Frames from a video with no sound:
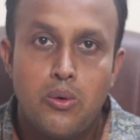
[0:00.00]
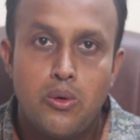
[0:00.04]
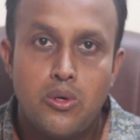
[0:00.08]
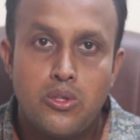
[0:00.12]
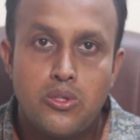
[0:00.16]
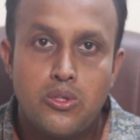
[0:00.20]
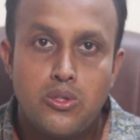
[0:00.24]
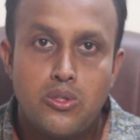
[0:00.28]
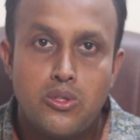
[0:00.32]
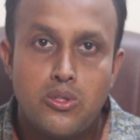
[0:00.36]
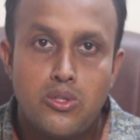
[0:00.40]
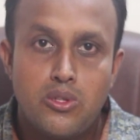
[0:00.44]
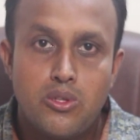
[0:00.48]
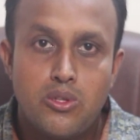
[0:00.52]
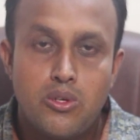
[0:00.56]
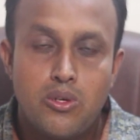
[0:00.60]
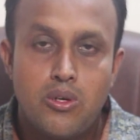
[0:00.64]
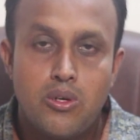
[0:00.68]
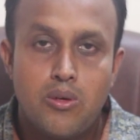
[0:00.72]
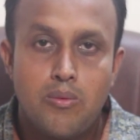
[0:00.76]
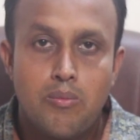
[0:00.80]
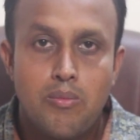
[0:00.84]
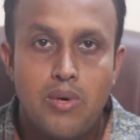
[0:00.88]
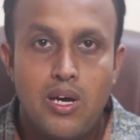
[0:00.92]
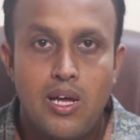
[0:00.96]
অত্যন্ত
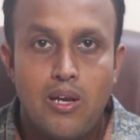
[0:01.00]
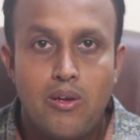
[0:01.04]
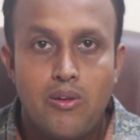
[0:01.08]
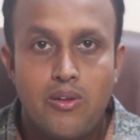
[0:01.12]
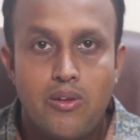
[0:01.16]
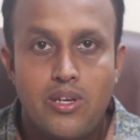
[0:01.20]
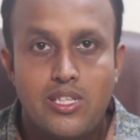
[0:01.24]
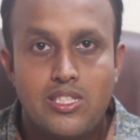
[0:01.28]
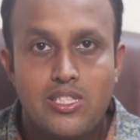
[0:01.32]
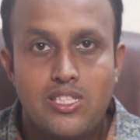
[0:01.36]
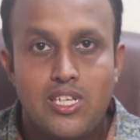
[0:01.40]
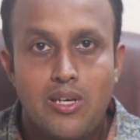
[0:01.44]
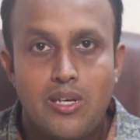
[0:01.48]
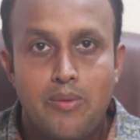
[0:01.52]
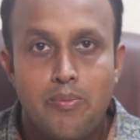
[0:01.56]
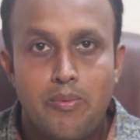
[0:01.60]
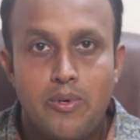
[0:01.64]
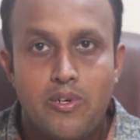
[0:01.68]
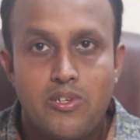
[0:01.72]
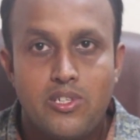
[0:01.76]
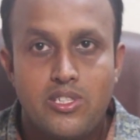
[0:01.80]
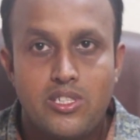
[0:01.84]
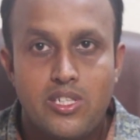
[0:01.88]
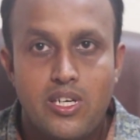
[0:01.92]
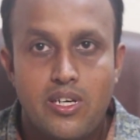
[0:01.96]
ভালো রেজাল্ট
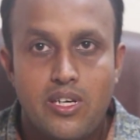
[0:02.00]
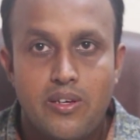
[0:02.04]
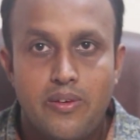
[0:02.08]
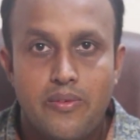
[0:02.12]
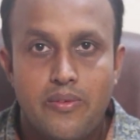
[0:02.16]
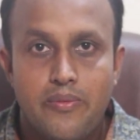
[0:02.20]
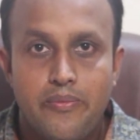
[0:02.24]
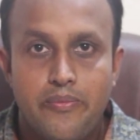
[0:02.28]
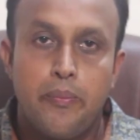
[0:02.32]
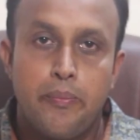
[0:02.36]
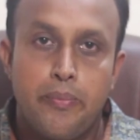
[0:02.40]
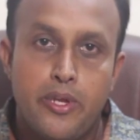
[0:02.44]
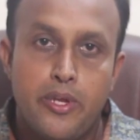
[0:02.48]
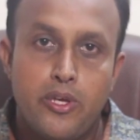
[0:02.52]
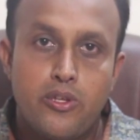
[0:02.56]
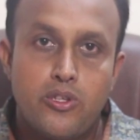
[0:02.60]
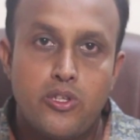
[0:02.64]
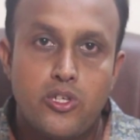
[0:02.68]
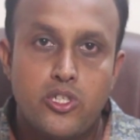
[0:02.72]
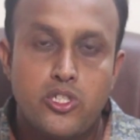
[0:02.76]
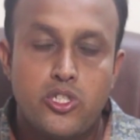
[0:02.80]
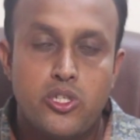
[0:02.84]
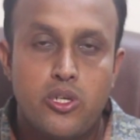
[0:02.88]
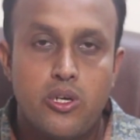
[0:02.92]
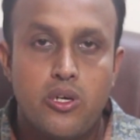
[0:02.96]
পাওয়া যায় প্রিয়
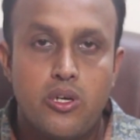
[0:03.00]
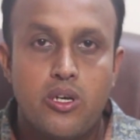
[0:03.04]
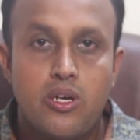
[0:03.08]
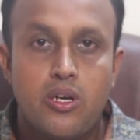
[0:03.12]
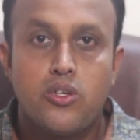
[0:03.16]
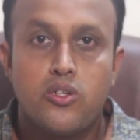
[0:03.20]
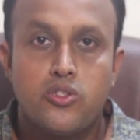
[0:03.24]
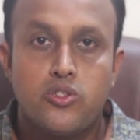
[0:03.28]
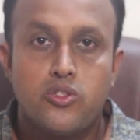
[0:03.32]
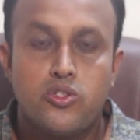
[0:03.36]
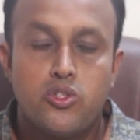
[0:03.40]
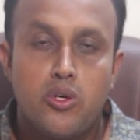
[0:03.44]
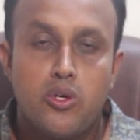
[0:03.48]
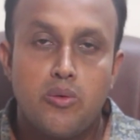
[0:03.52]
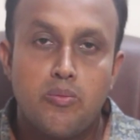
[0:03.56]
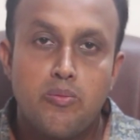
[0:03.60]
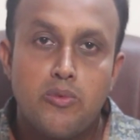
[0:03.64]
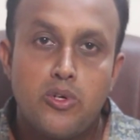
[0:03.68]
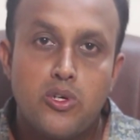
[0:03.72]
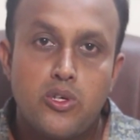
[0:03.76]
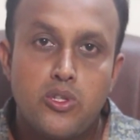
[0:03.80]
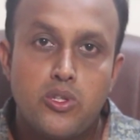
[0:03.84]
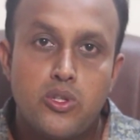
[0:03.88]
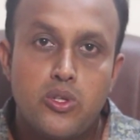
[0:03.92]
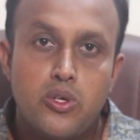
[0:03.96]
দর্শক
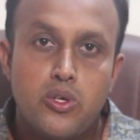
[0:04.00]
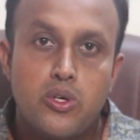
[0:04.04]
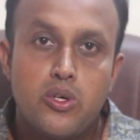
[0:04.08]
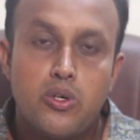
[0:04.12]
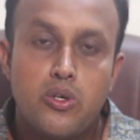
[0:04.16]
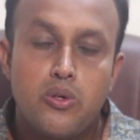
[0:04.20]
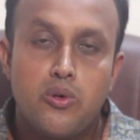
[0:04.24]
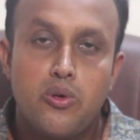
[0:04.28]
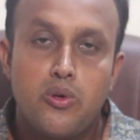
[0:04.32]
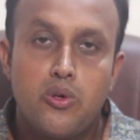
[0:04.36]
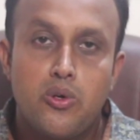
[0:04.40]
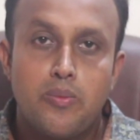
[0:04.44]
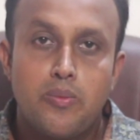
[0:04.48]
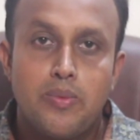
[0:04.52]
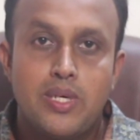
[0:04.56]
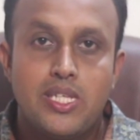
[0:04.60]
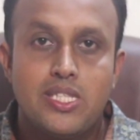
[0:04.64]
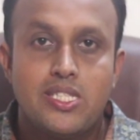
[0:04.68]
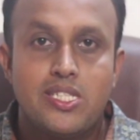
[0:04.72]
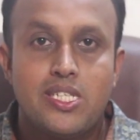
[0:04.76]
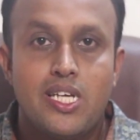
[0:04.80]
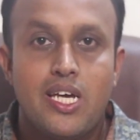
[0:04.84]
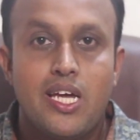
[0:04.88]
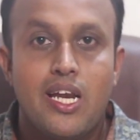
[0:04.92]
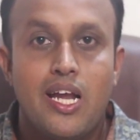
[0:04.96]
জন্মগত কোনো
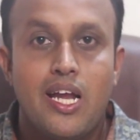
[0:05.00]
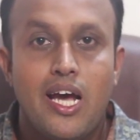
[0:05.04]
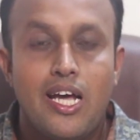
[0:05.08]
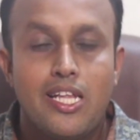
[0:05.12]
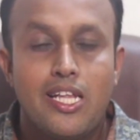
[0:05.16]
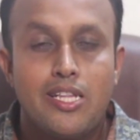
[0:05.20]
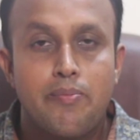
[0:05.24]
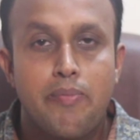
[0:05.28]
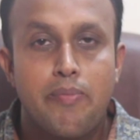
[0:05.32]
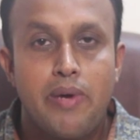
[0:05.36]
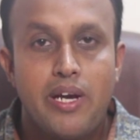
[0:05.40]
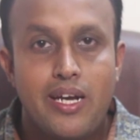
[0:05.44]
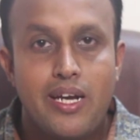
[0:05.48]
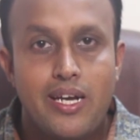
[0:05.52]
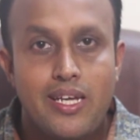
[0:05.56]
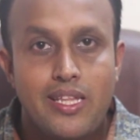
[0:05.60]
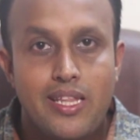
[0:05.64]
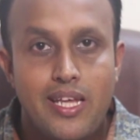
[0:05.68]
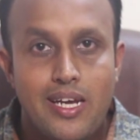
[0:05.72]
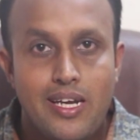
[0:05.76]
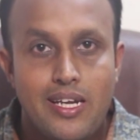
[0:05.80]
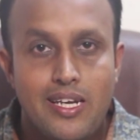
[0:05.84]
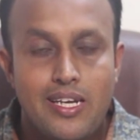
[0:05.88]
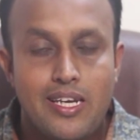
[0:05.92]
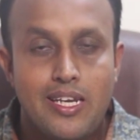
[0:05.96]
বাচ্চার হাত বাঁকা
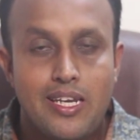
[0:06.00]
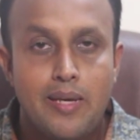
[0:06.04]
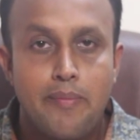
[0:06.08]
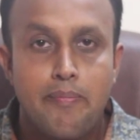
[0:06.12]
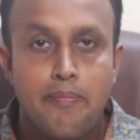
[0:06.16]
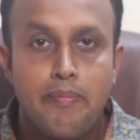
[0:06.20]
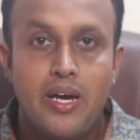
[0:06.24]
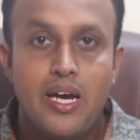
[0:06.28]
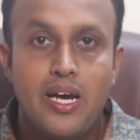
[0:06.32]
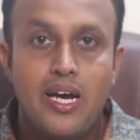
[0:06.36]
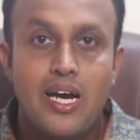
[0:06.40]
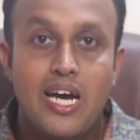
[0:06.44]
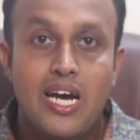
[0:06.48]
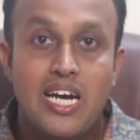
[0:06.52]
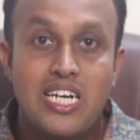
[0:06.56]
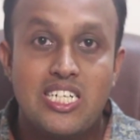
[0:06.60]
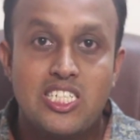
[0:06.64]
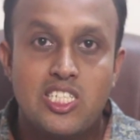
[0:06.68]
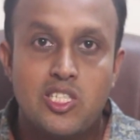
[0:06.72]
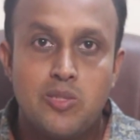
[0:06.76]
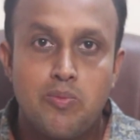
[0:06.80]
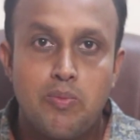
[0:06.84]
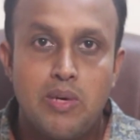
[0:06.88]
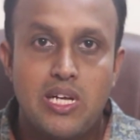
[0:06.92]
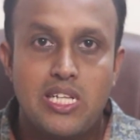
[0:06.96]
থাকলে বা
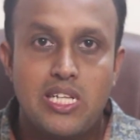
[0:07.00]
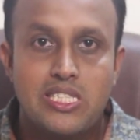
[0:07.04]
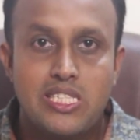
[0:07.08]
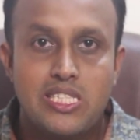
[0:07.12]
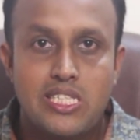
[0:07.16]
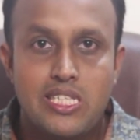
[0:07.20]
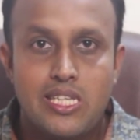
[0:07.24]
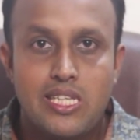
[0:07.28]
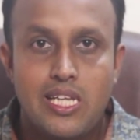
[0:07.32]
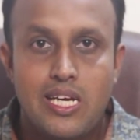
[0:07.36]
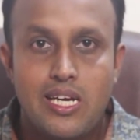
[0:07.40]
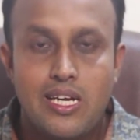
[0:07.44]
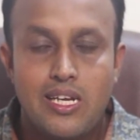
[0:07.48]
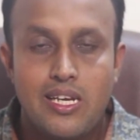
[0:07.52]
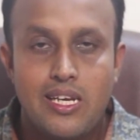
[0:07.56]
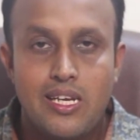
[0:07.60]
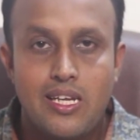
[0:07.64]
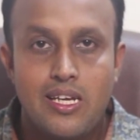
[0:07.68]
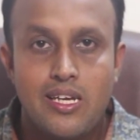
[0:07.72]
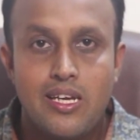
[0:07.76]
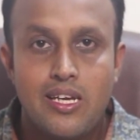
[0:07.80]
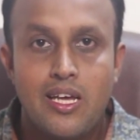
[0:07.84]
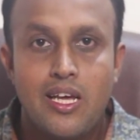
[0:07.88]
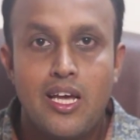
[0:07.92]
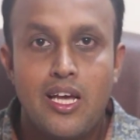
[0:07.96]
আর্টস পালসি থাকলে